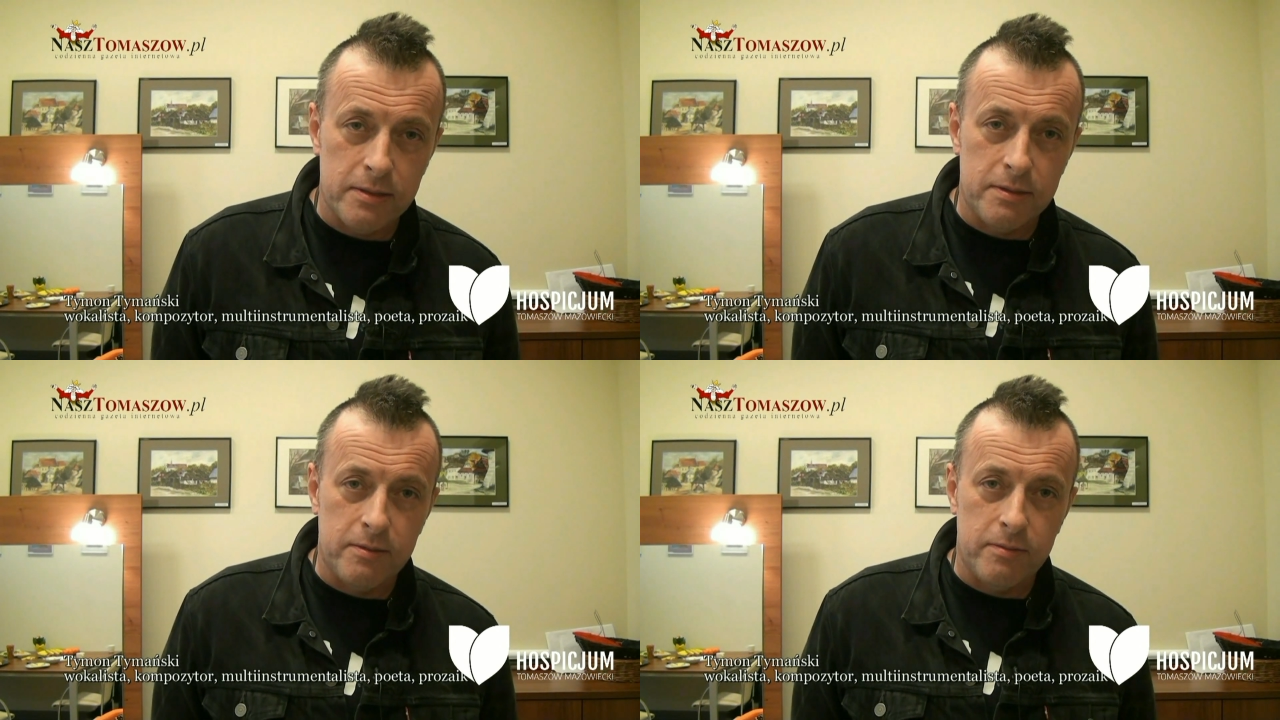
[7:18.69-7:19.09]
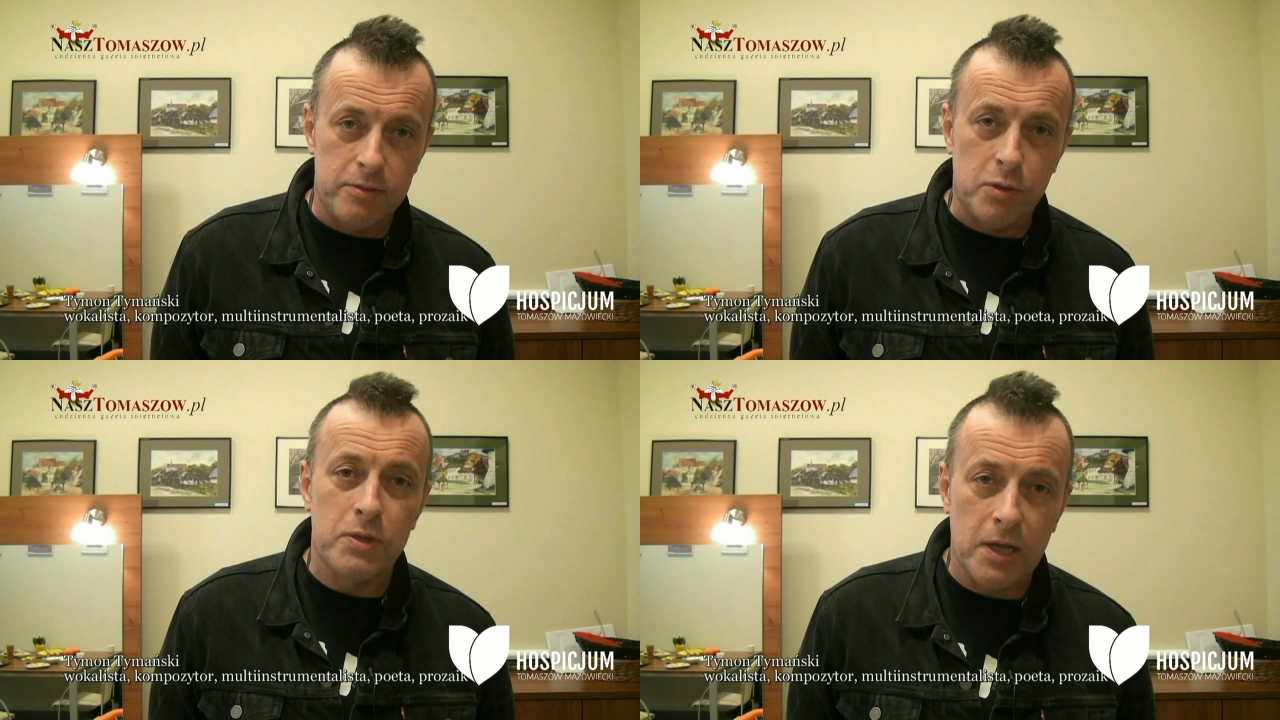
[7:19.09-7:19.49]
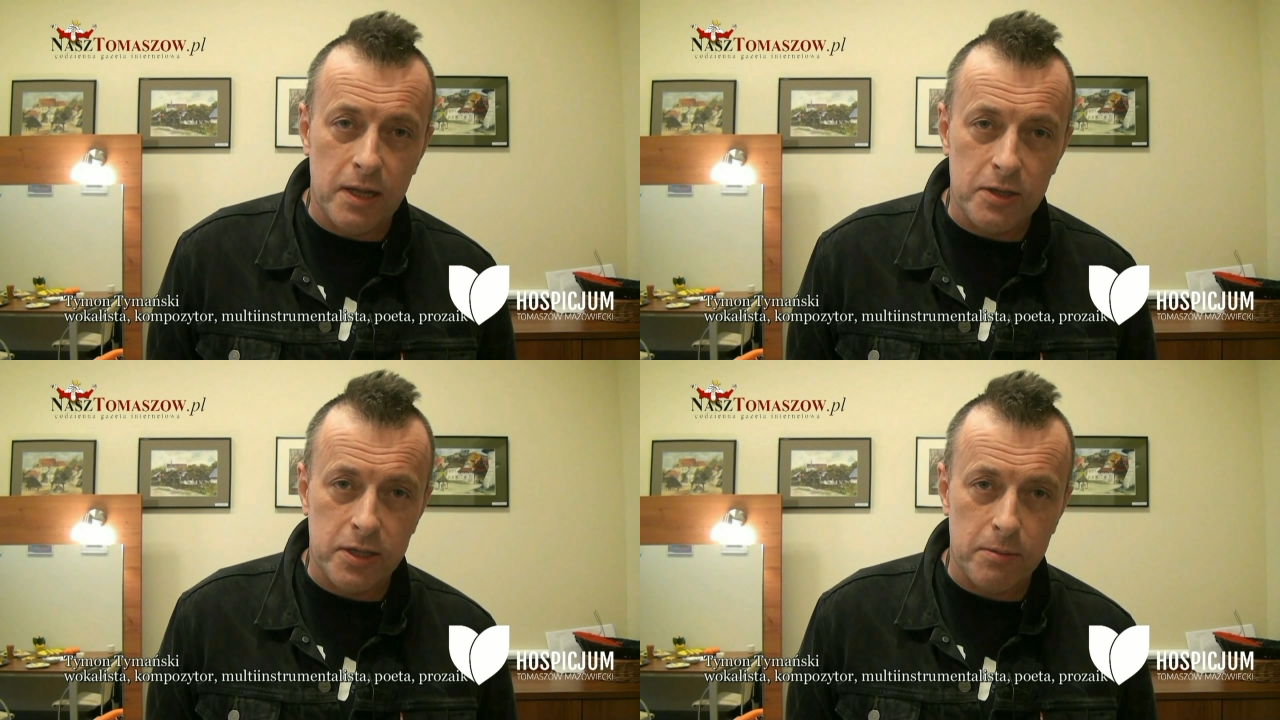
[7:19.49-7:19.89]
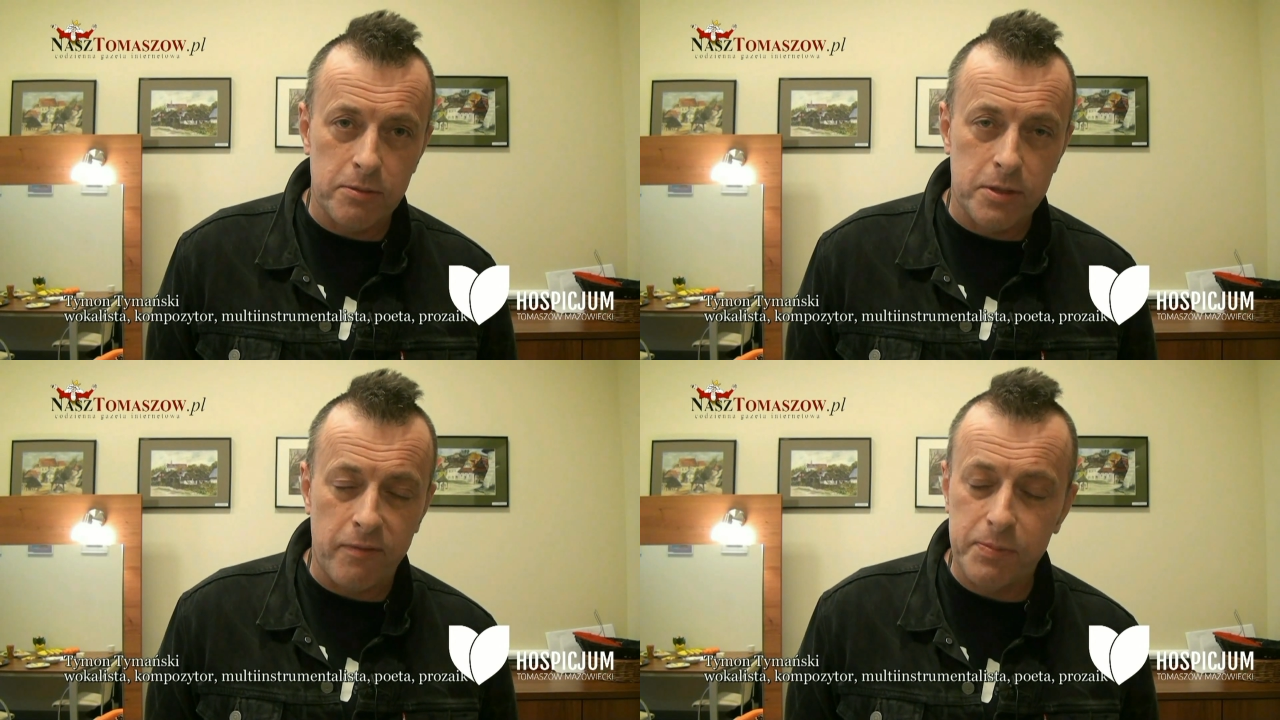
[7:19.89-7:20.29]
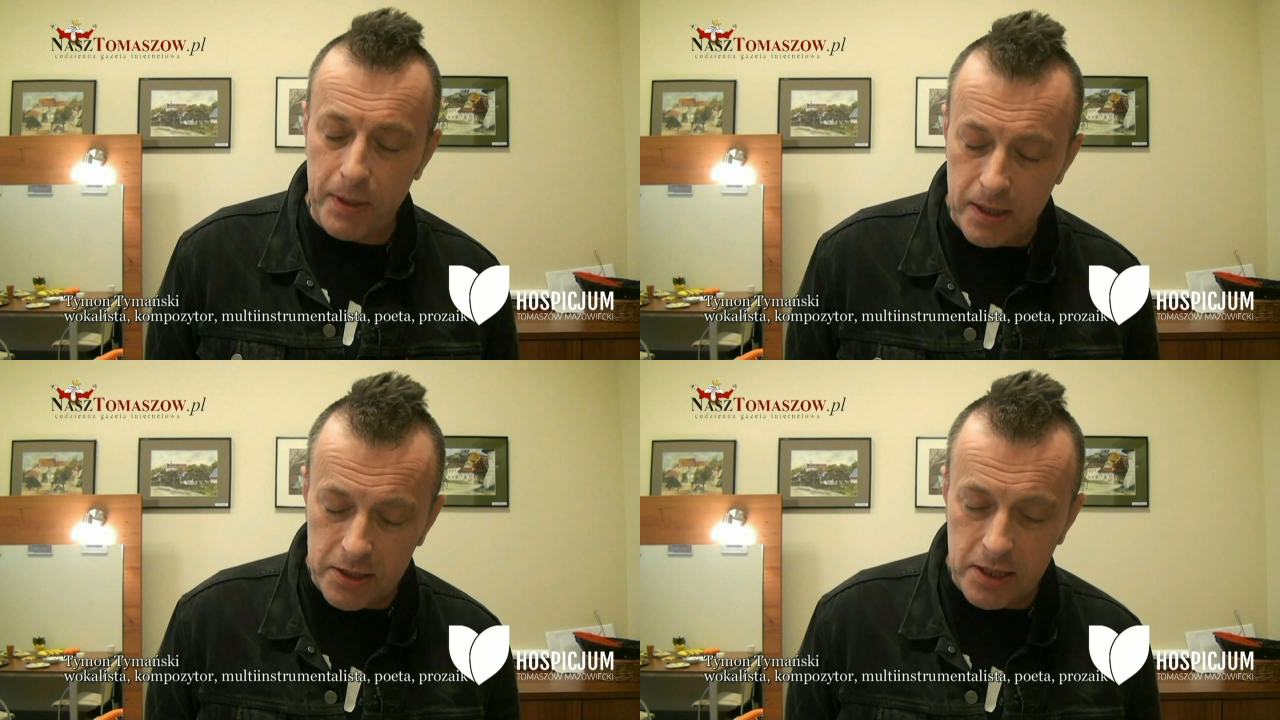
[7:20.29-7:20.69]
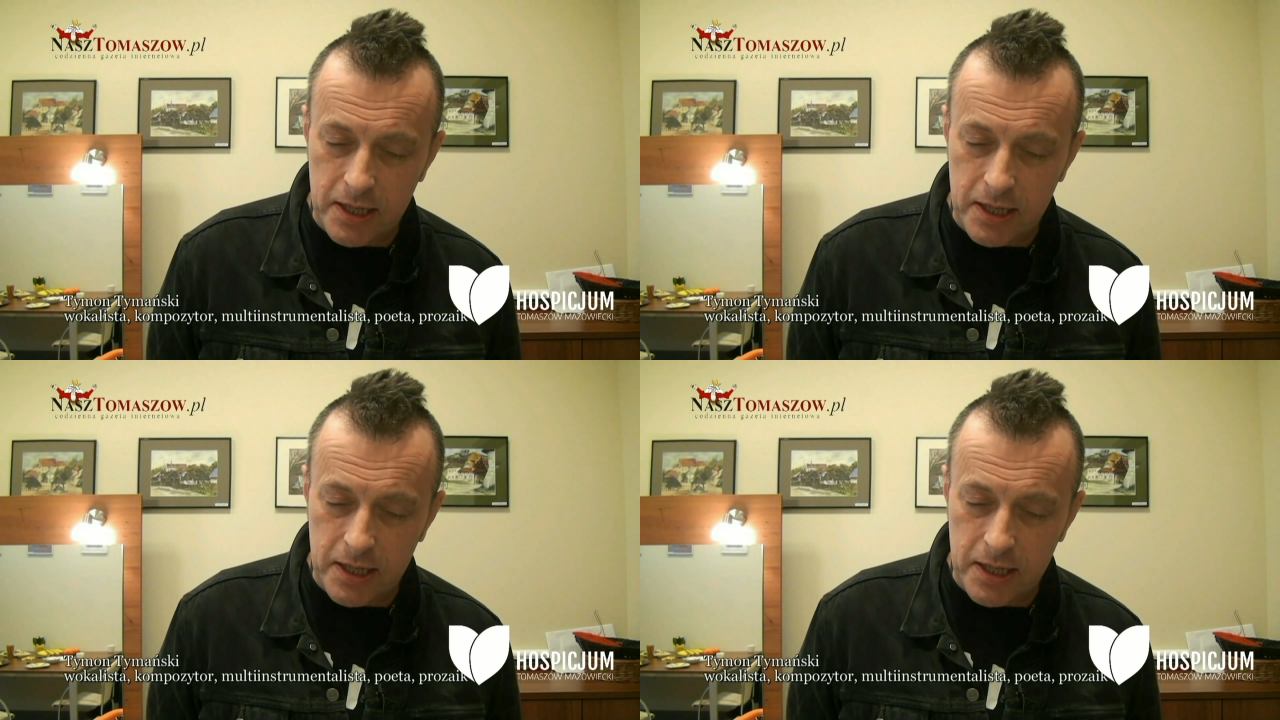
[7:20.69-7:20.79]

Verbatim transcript: y, się udzielać, trzeba wspierać.